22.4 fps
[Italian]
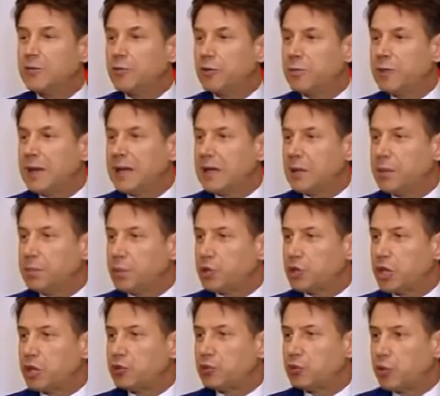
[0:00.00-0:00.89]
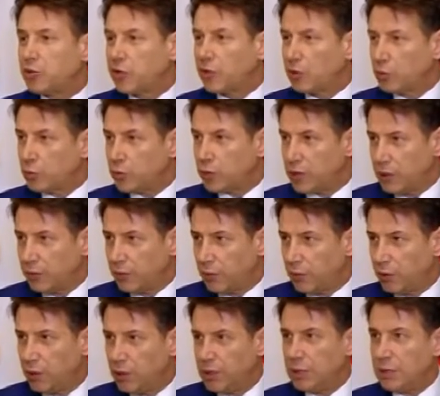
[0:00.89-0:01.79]
da riformare il processo
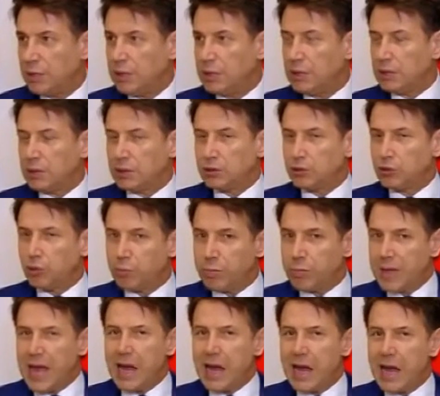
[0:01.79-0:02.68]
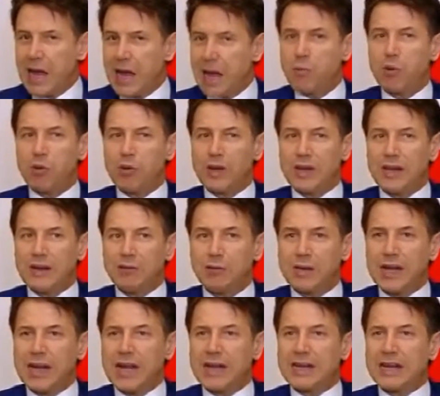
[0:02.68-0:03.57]
esecutivo dobbiamo
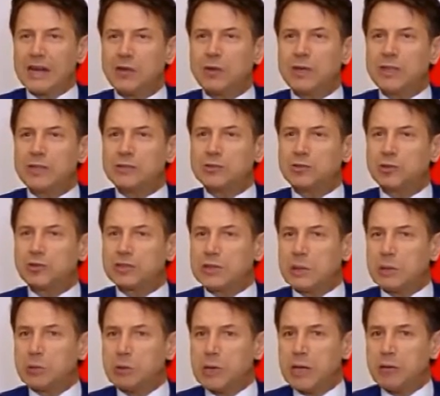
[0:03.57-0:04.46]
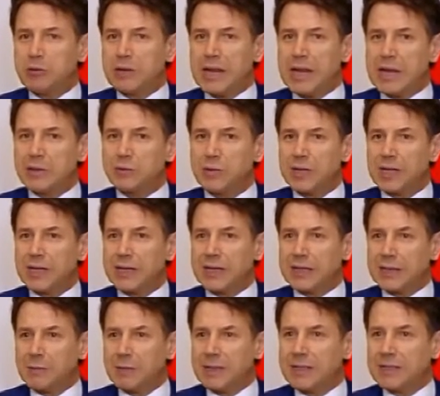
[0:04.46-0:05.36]
lavorare a questo, stiamo lavorando
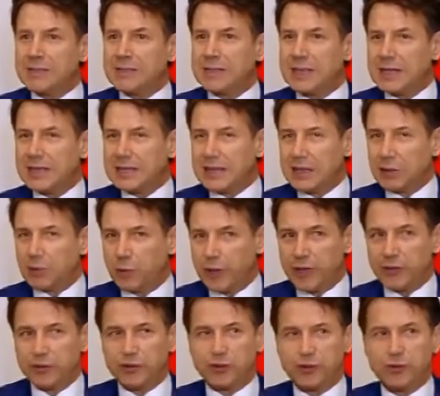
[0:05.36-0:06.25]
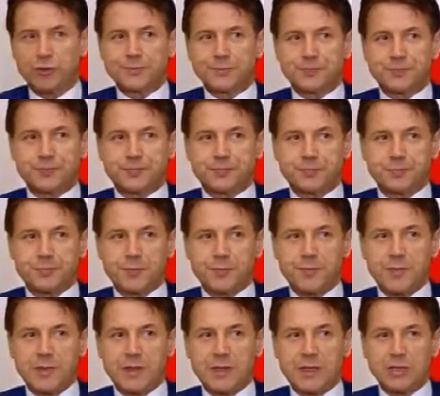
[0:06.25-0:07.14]
alacremente anche a questo
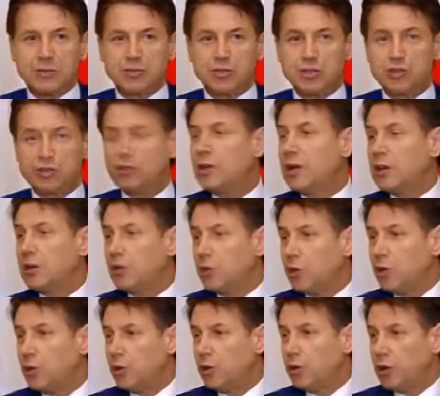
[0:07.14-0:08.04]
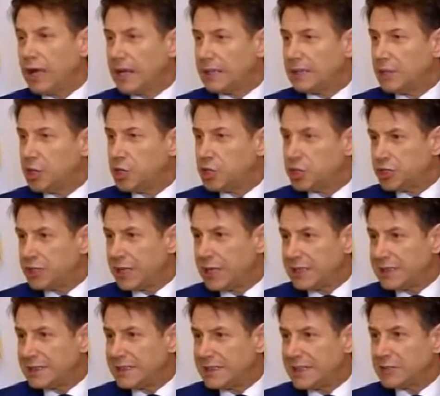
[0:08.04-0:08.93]
ci sono ancora,
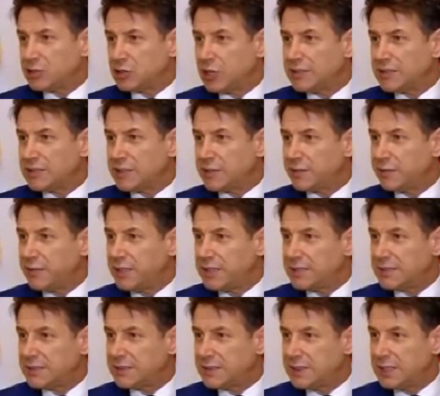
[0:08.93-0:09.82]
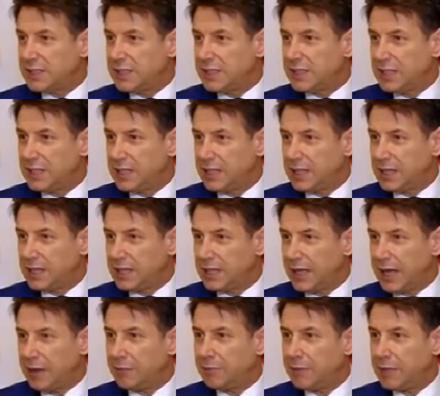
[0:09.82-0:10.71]
digitalizzazione dei servizi,
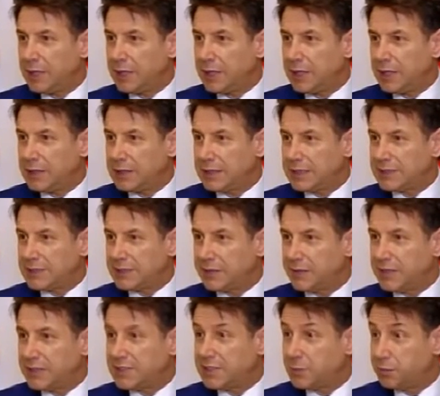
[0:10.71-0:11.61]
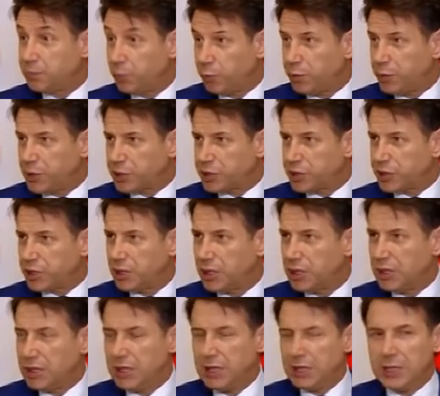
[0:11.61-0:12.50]
eh, eh, dei servizi pubblici.
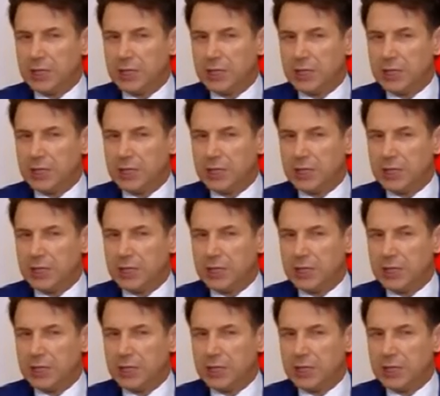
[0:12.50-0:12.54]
